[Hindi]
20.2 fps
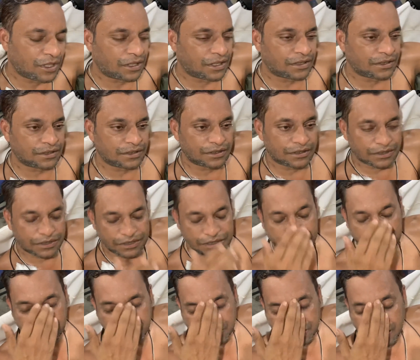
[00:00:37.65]
मगर
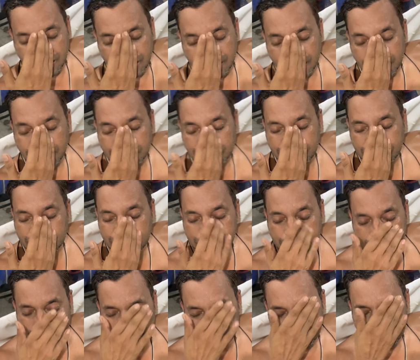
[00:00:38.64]
ये पता लगा था
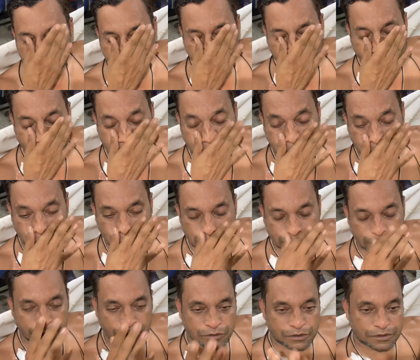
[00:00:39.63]
फेसबुक
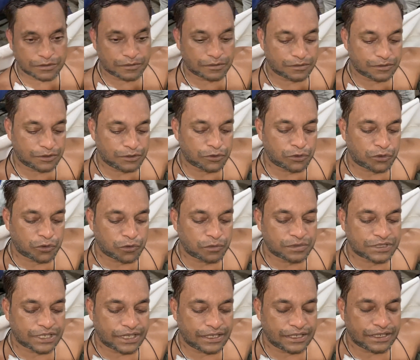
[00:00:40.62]
से और यूट्यूब
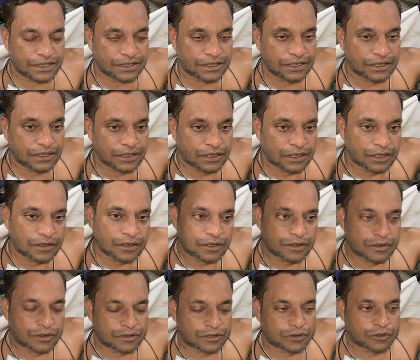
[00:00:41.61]
से ही
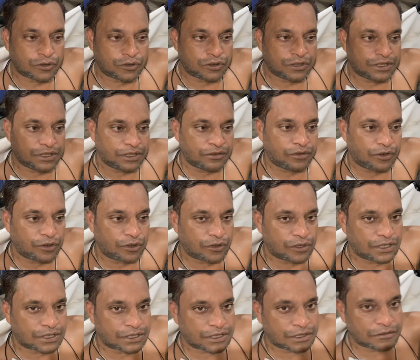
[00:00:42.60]
तो इन्हें फॉलो
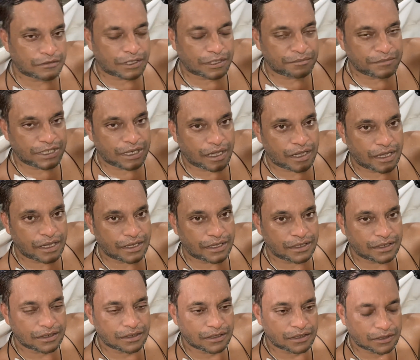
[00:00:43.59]
करते हुए हम यहाँ आए
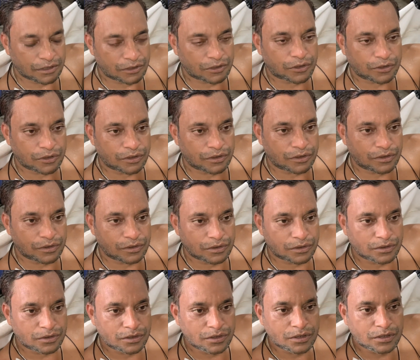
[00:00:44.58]
किनको फॉलो तो किया
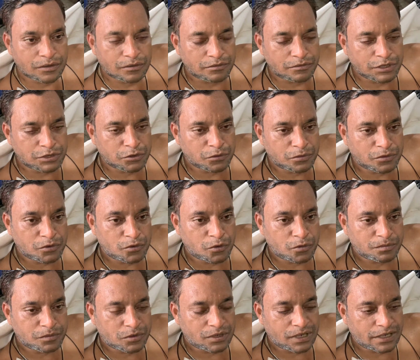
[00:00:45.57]
आपने
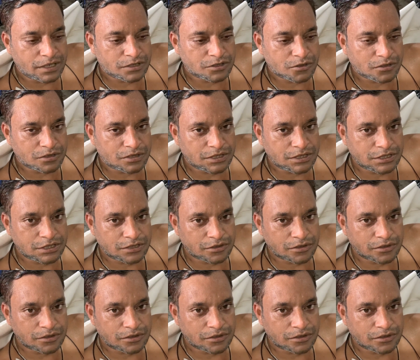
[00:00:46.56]
रूप राय चौधरी जी को